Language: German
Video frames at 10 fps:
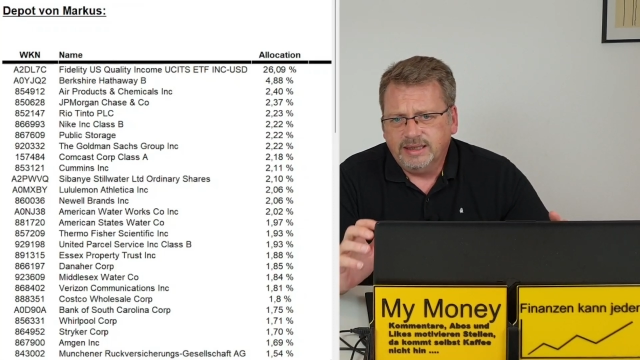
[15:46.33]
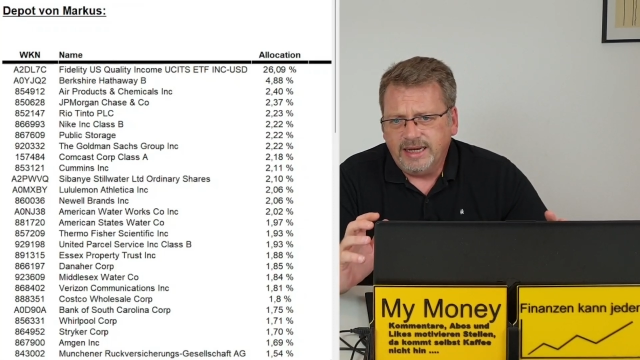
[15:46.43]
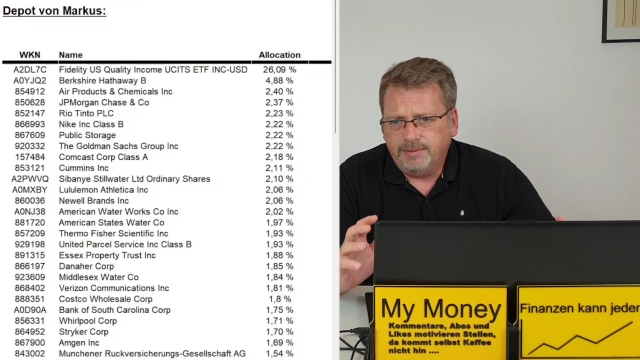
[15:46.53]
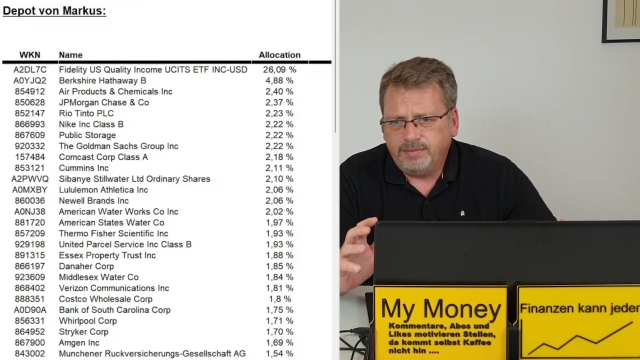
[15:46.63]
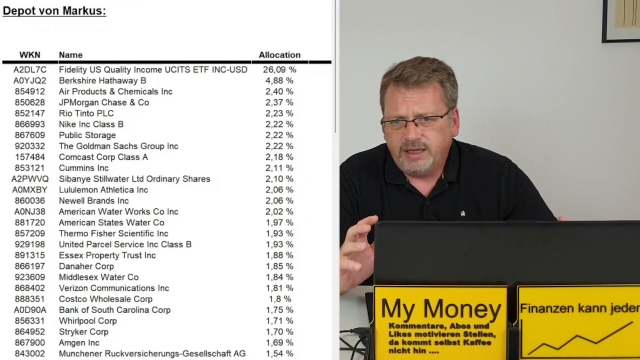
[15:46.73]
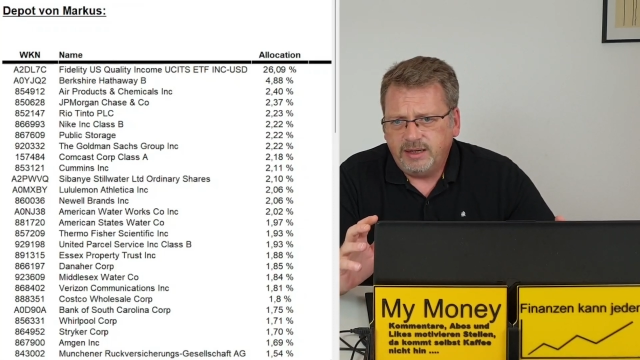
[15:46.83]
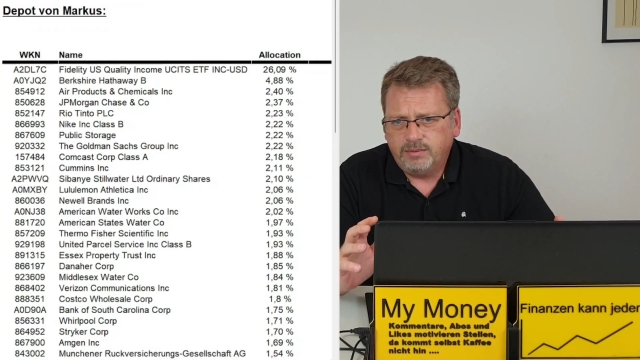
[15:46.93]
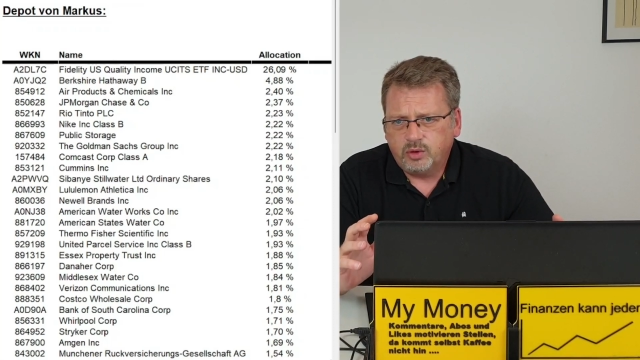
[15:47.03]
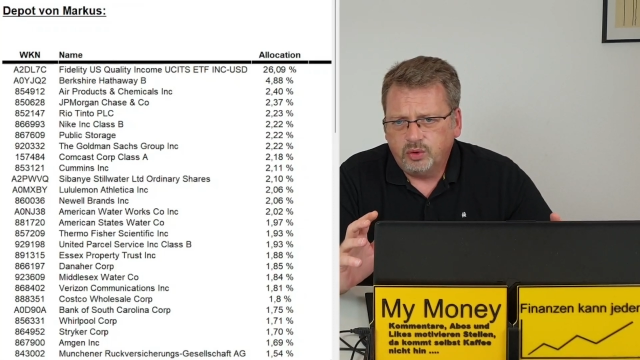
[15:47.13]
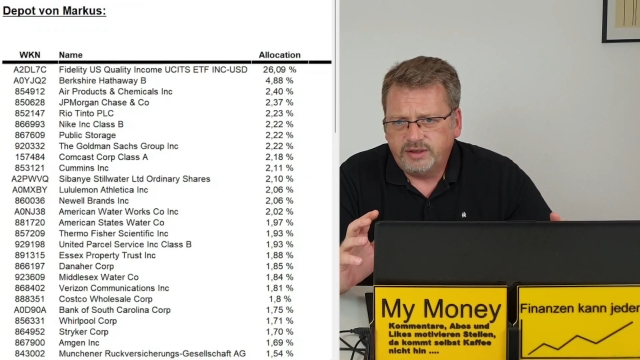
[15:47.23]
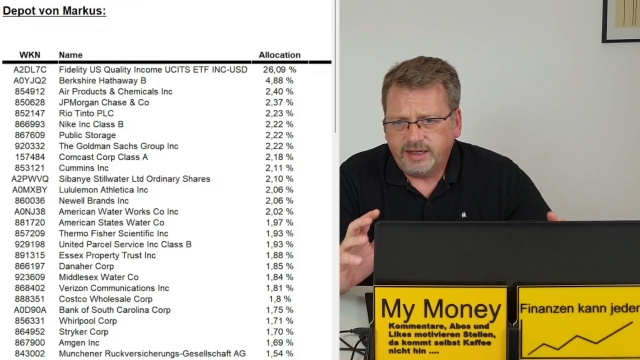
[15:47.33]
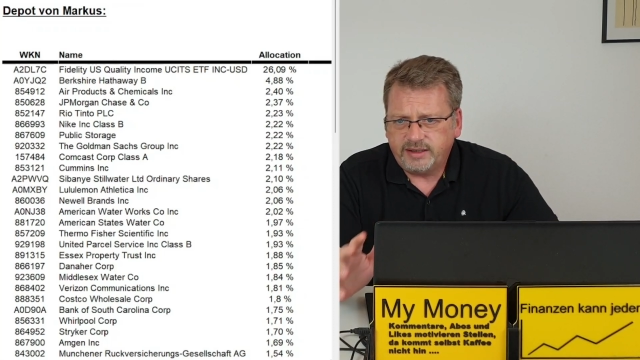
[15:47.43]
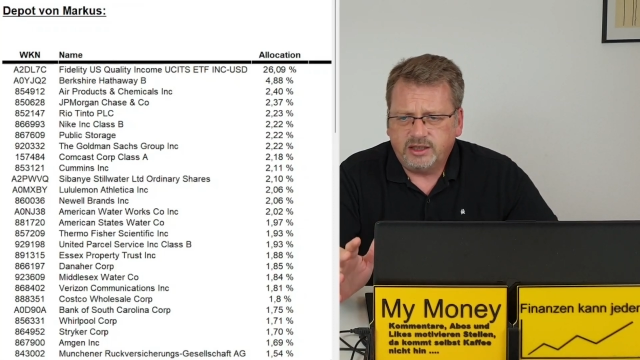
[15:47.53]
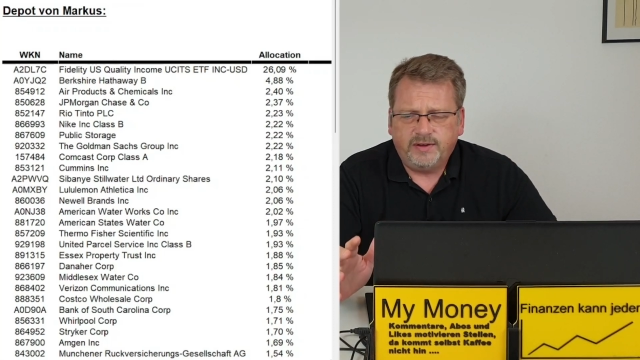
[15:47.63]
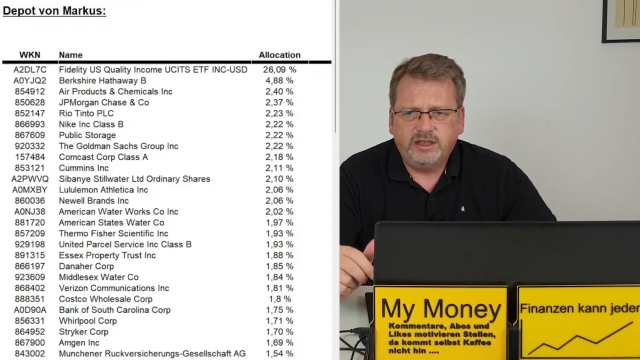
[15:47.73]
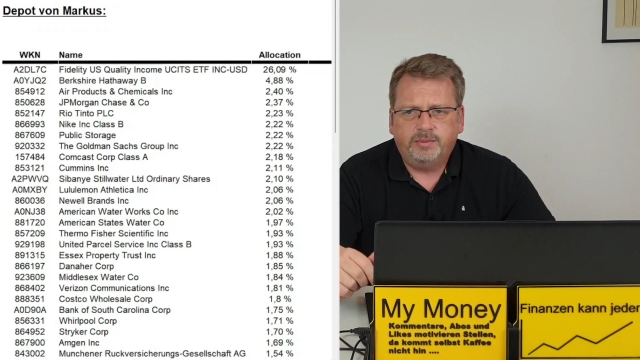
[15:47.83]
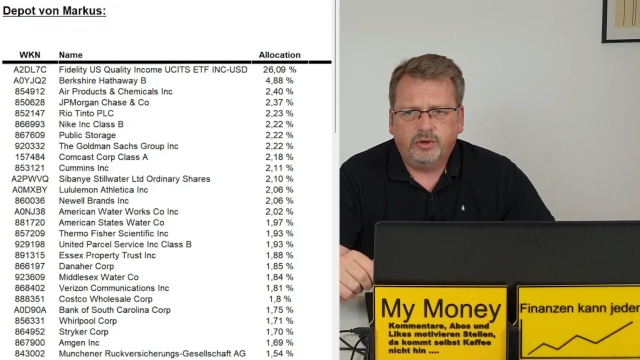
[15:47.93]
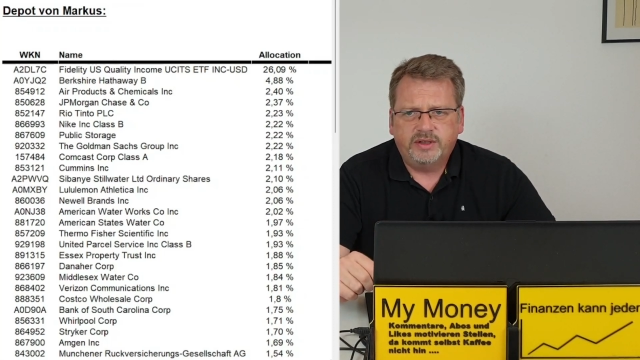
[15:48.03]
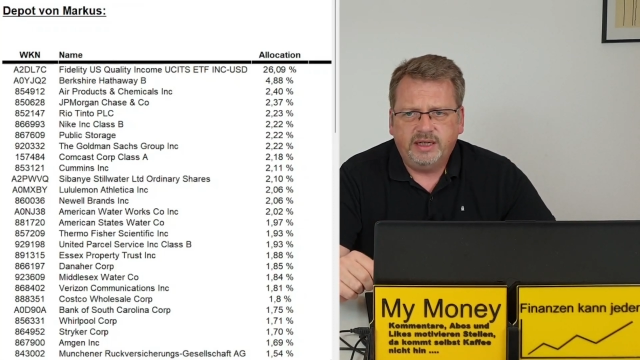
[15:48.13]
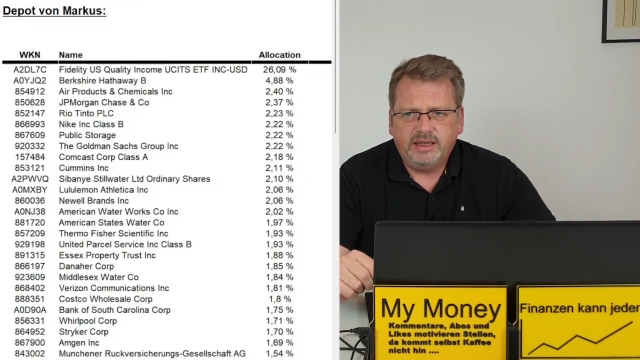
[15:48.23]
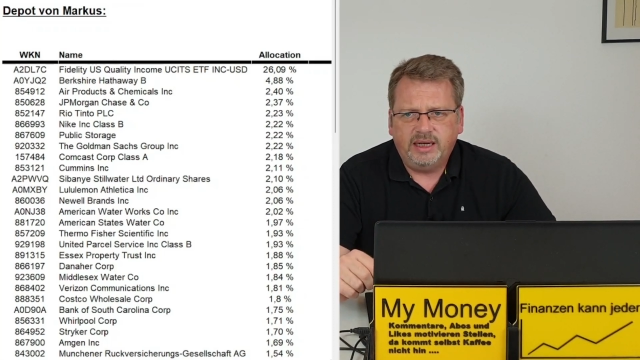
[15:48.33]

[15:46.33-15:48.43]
Neben dem gut 26%